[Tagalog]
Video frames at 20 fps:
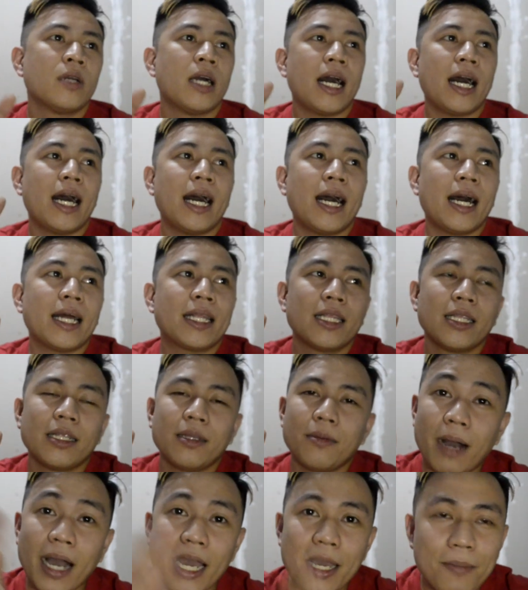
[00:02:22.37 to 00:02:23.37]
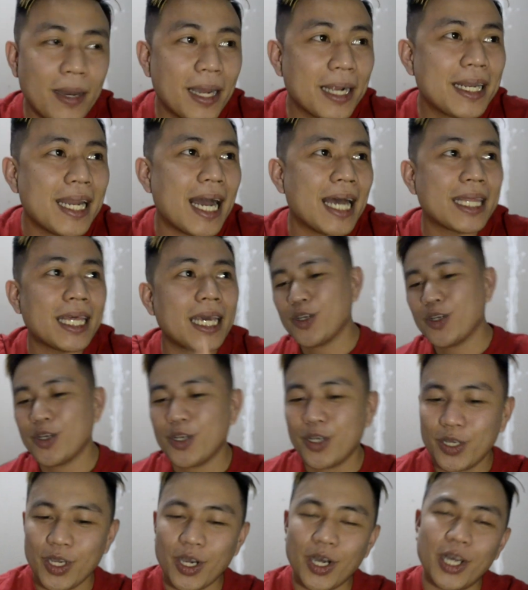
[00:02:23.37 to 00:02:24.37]
at ma-vlog natin.
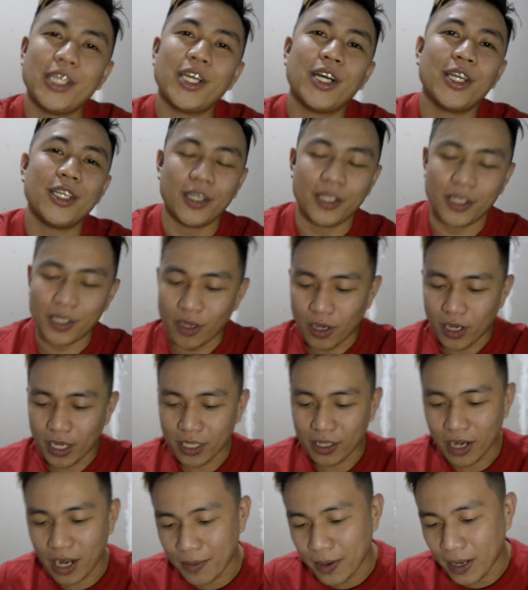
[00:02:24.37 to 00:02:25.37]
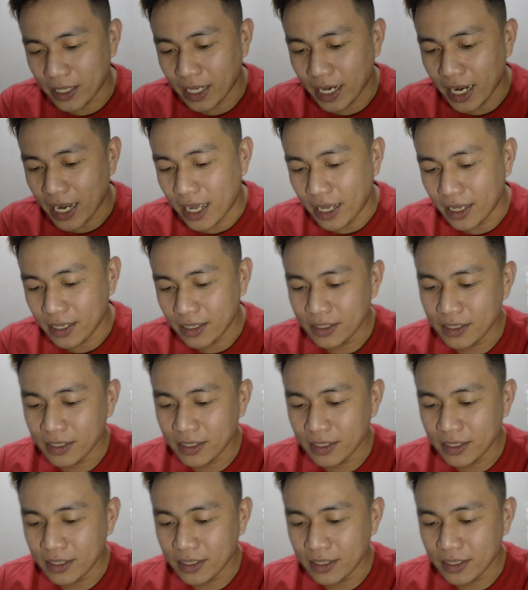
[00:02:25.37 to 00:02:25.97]
Yon, yon, yon. So ito na mga dre ah.